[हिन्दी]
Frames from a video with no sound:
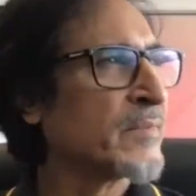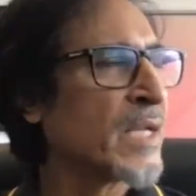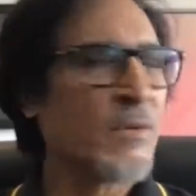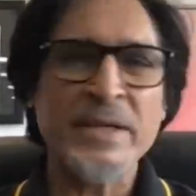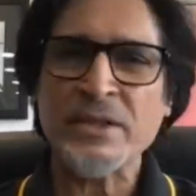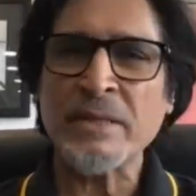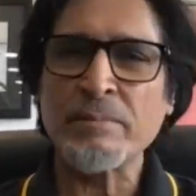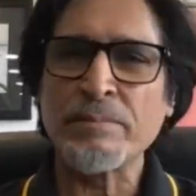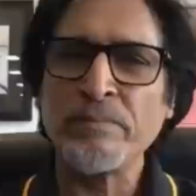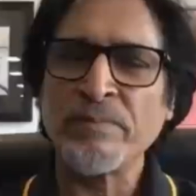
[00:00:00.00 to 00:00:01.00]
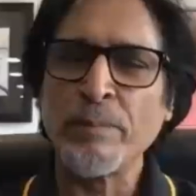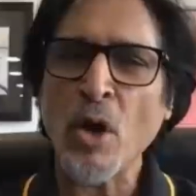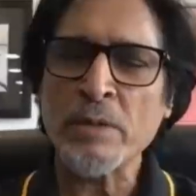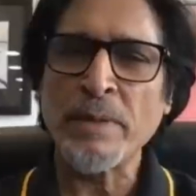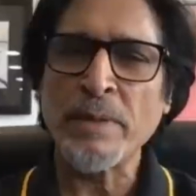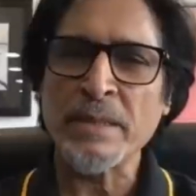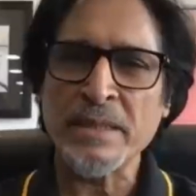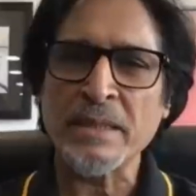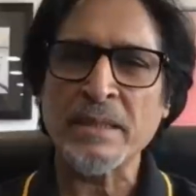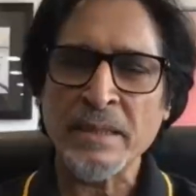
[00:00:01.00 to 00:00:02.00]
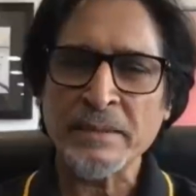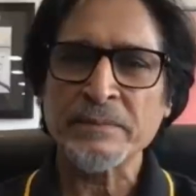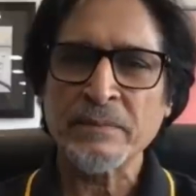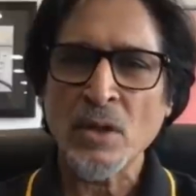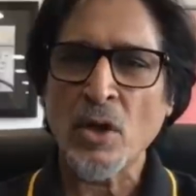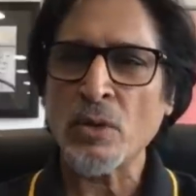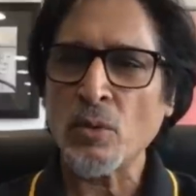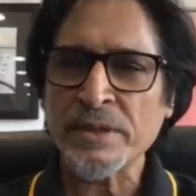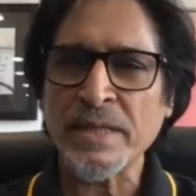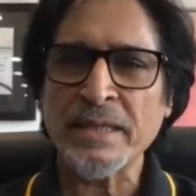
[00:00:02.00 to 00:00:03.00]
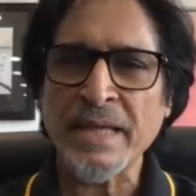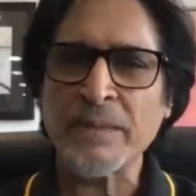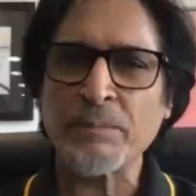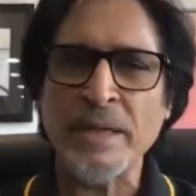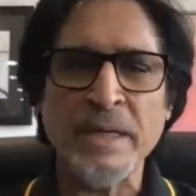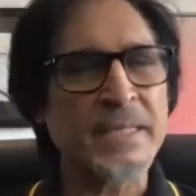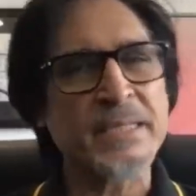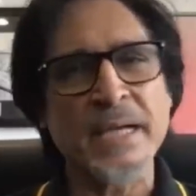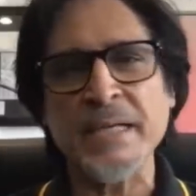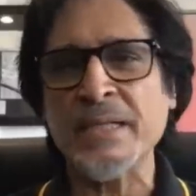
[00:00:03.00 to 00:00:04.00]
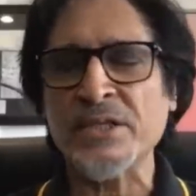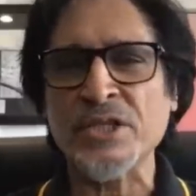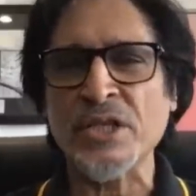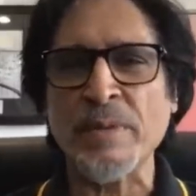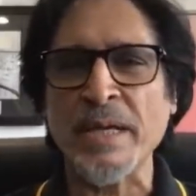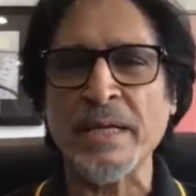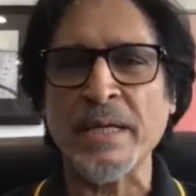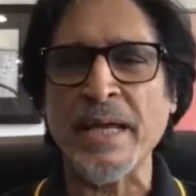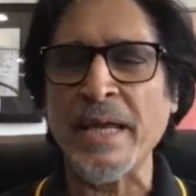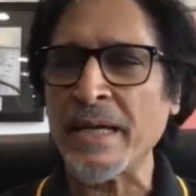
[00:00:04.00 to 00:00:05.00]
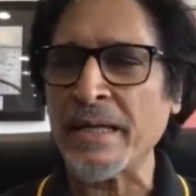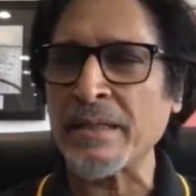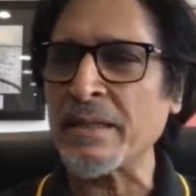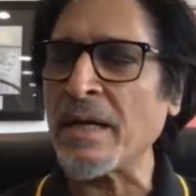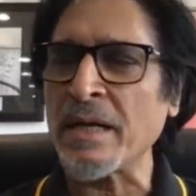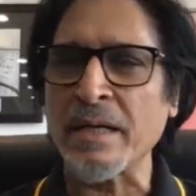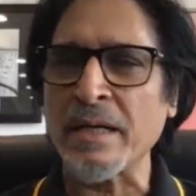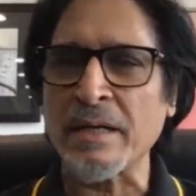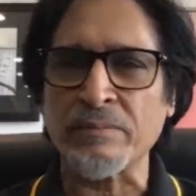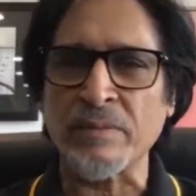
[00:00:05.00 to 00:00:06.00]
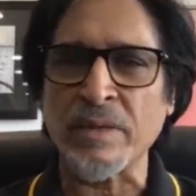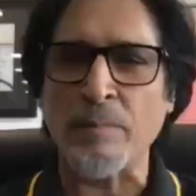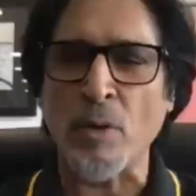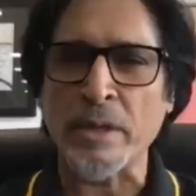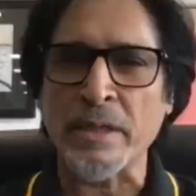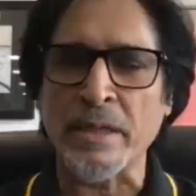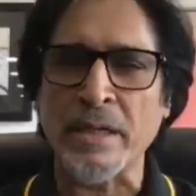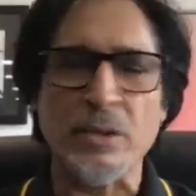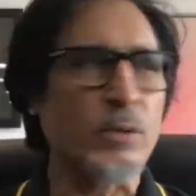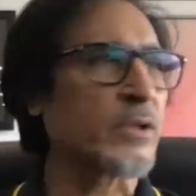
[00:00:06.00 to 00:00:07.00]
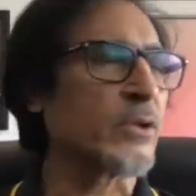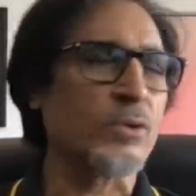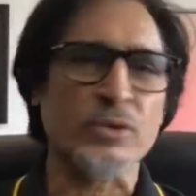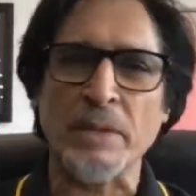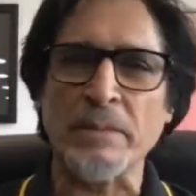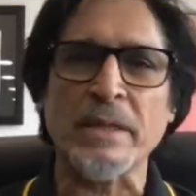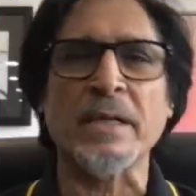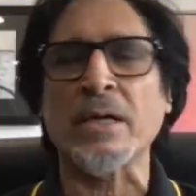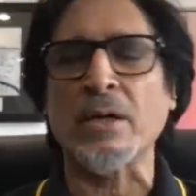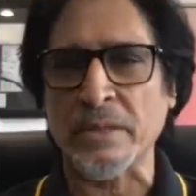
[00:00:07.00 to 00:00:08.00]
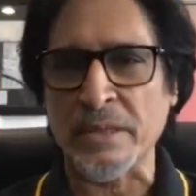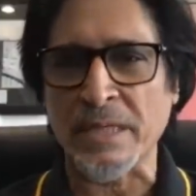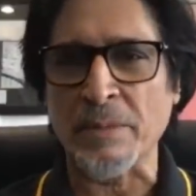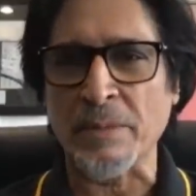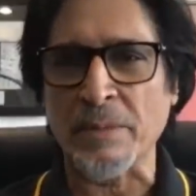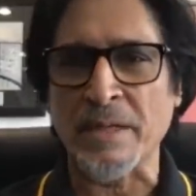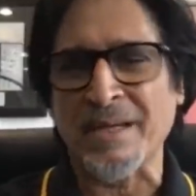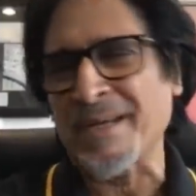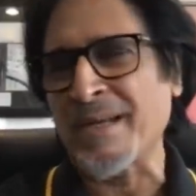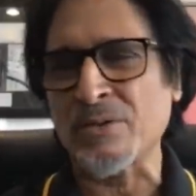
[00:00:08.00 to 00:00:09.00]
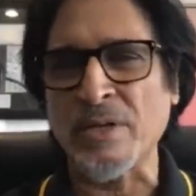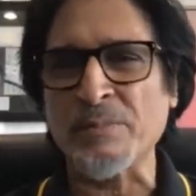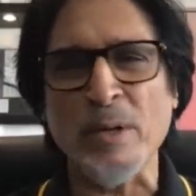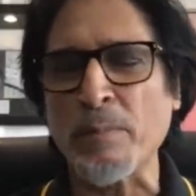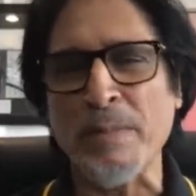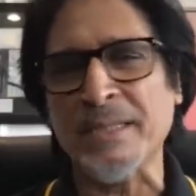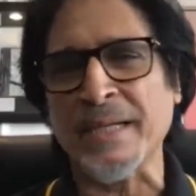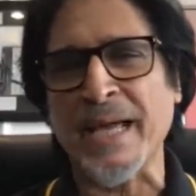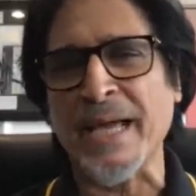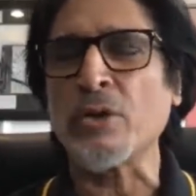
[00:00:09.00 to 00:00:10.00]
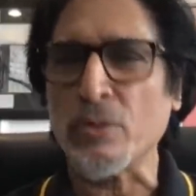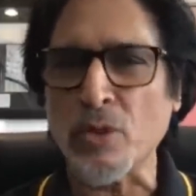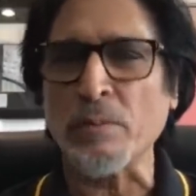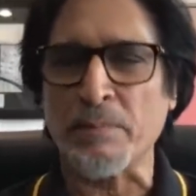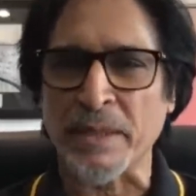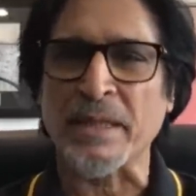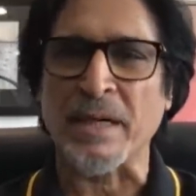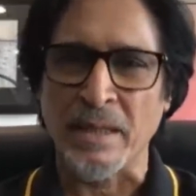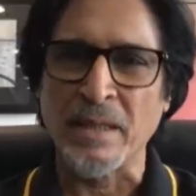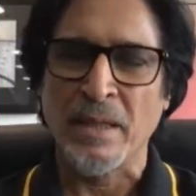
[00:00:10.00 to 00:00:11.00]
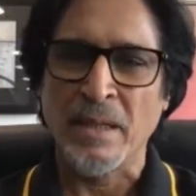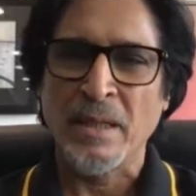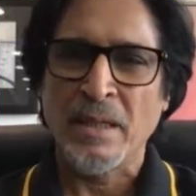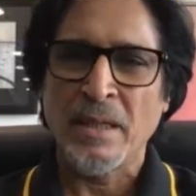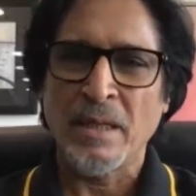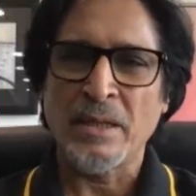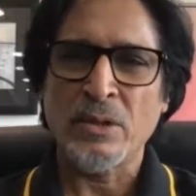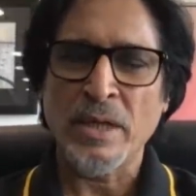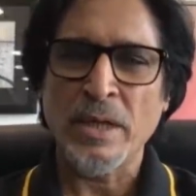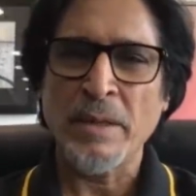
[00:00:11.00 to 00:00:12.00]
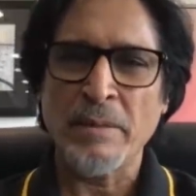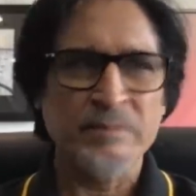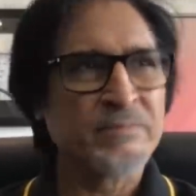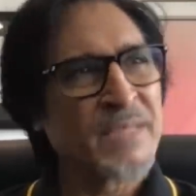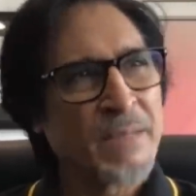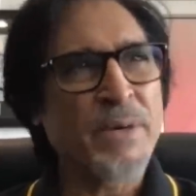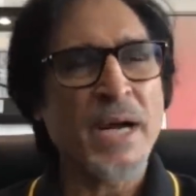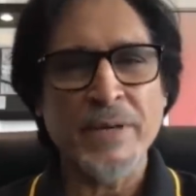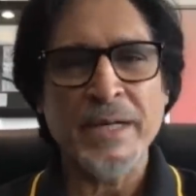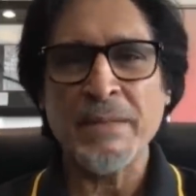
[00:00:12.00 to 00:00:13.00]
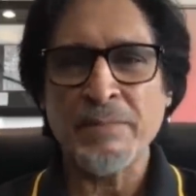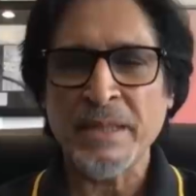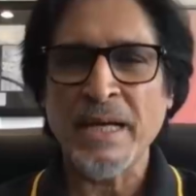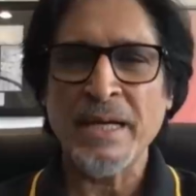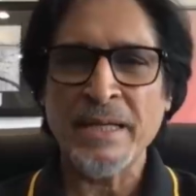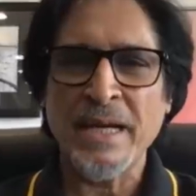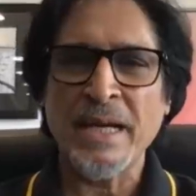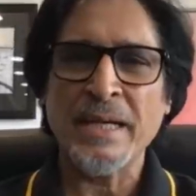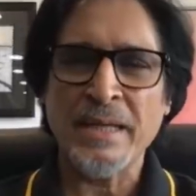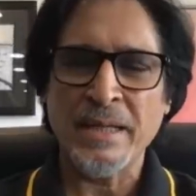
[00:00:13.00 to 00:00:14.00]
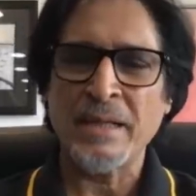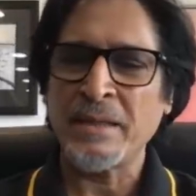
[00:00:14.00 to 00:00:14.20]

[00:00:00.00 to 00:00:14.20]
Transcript: वेस्टर्न ब्लॉक बन जाता है और उसके तहत फिर ये सारे डिसीजन मेकिंग एक अगर अबॉर्ट कर गया टूर तो दूसरा भी करेगा और तीसरा भी करेगा सो इसमें कोई मंतक है नहीं और उनको भी पता है क्योंकि हमें प्राइवेटली बताया गया है कि